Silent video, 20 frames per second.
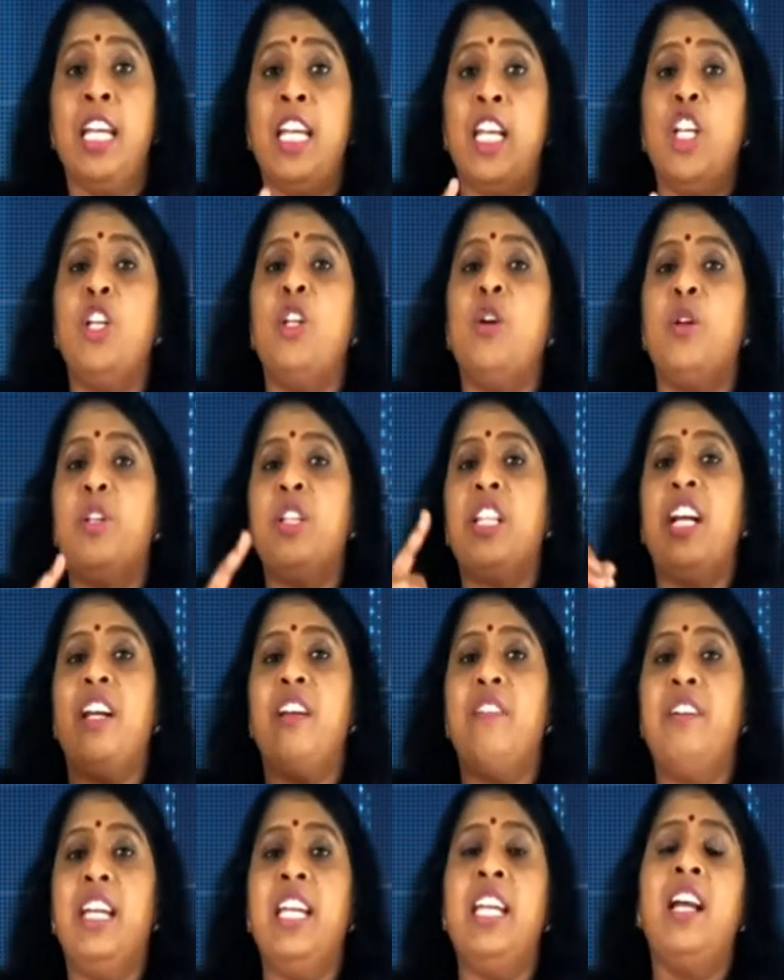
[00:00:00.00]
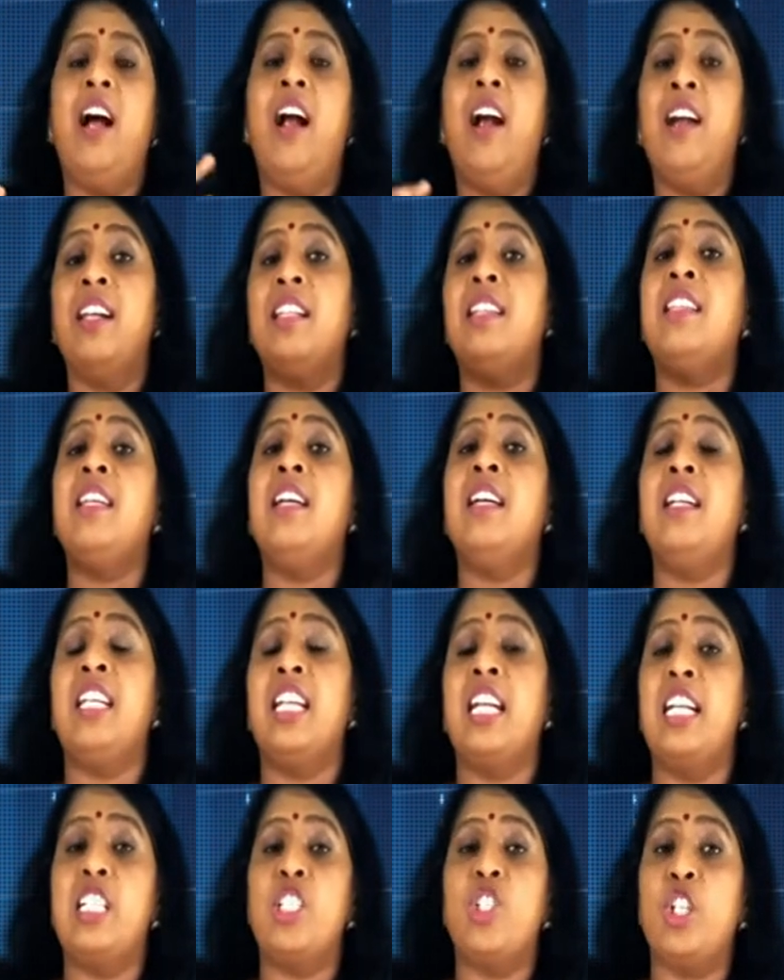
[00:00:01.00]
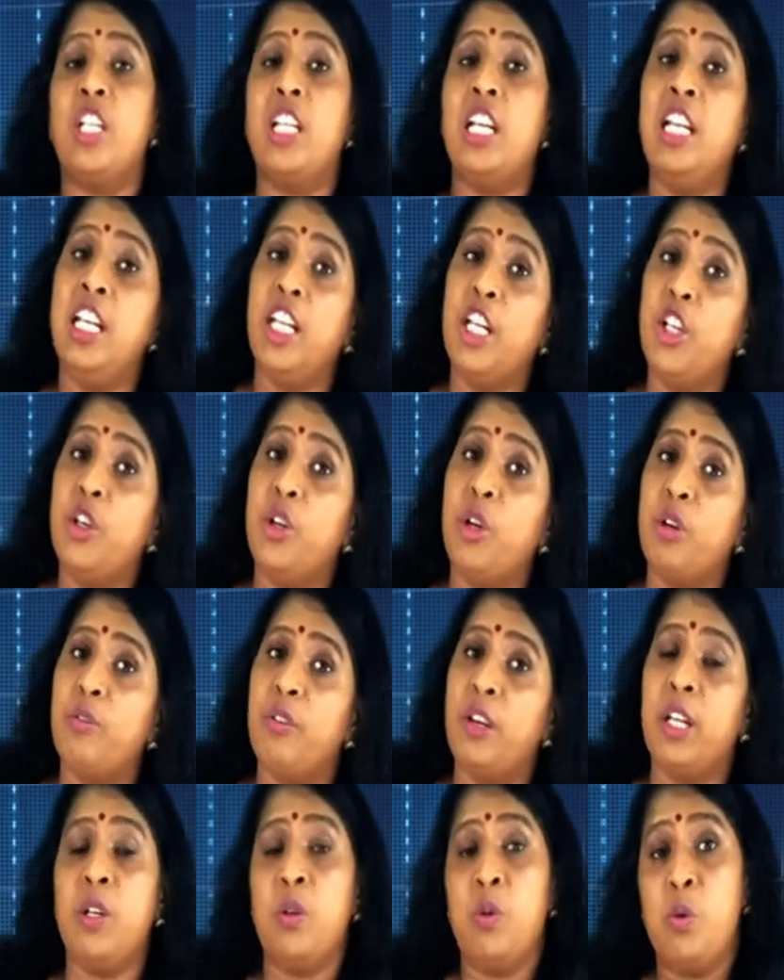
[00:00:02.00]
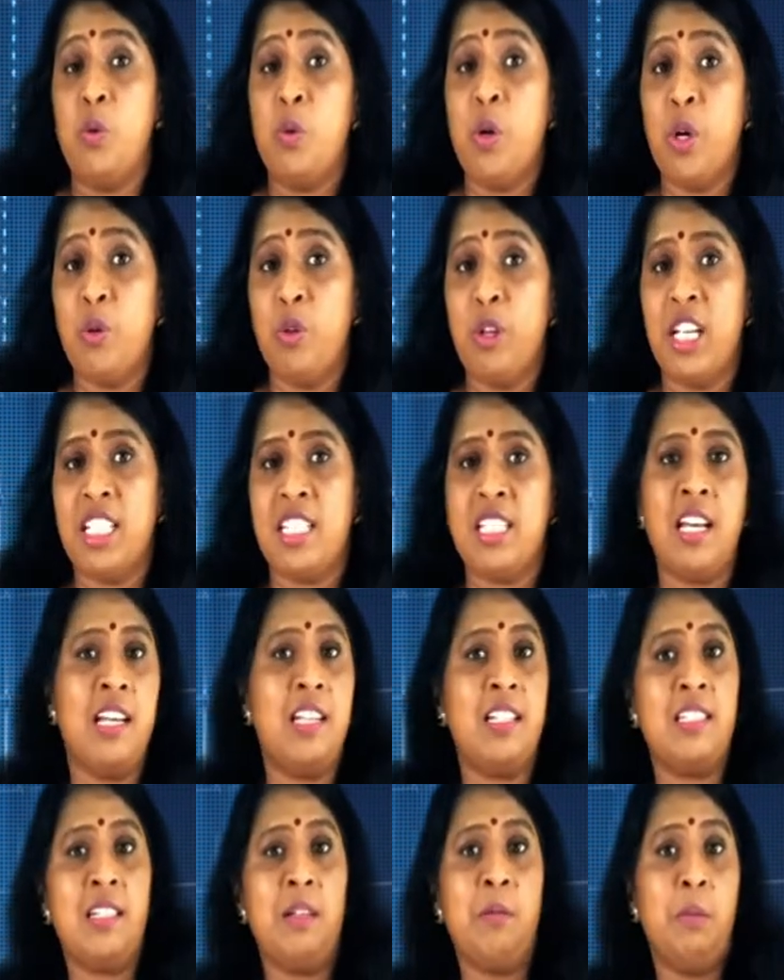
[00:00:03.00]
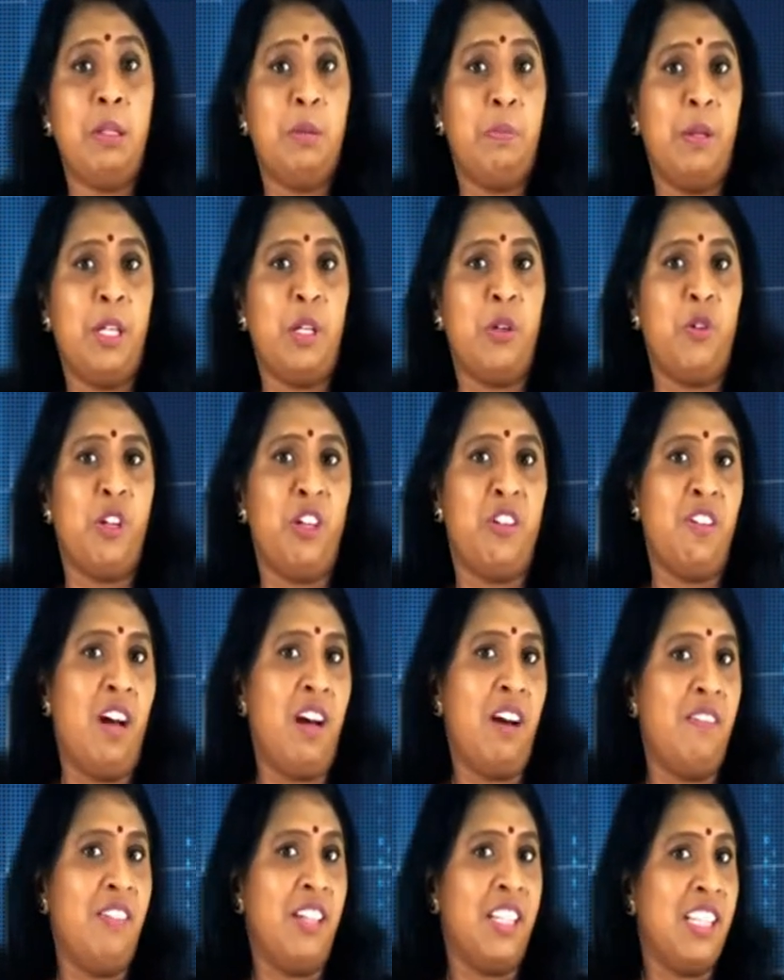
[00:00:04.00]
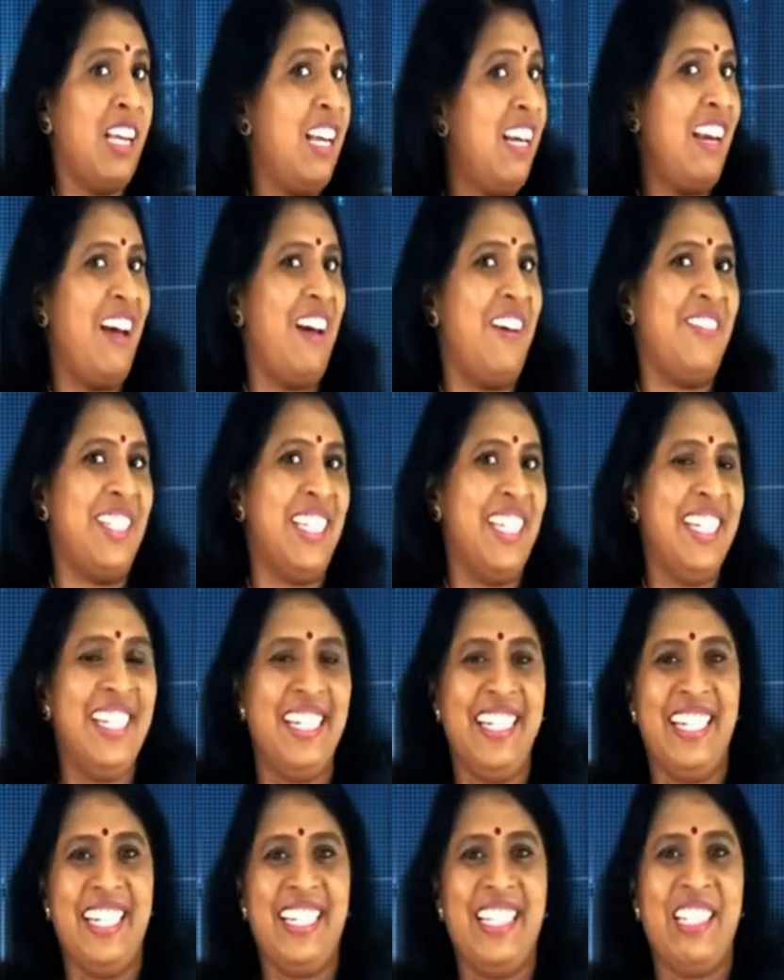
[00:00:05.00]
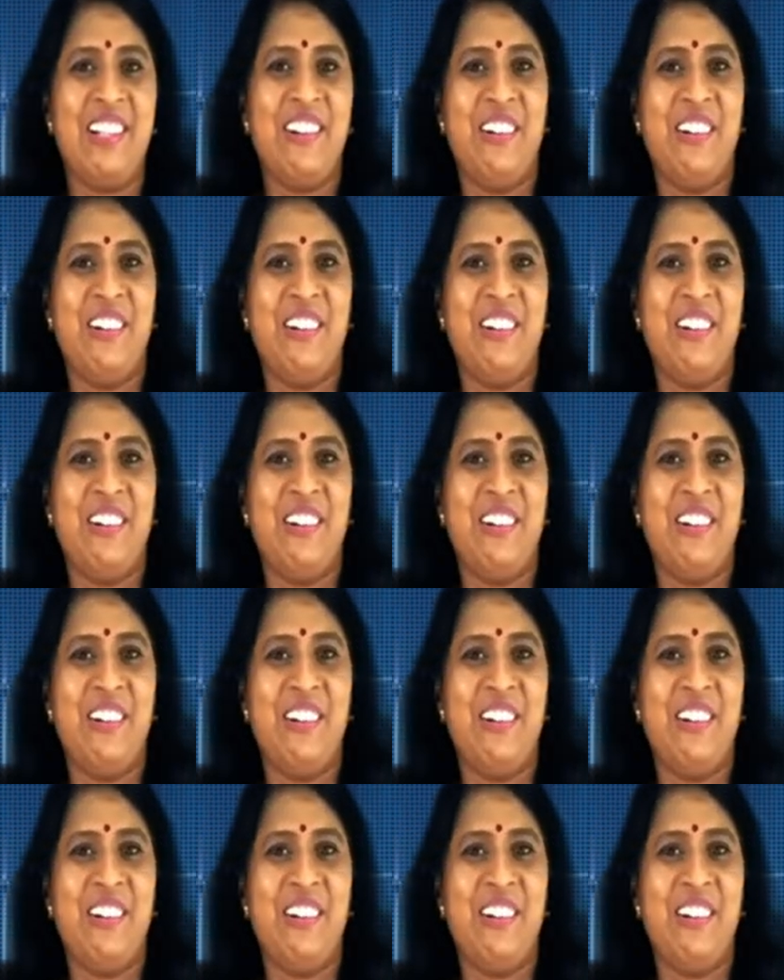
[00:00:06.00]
இன்னொரு தடவை அடுத்த நிகழ்ச்சியில் இன்னொருவர் உங்களுடைய சேலஞ்சை மீட் பண்ணக்கூடியவராக வந்தால் அவரை இணைத்துக்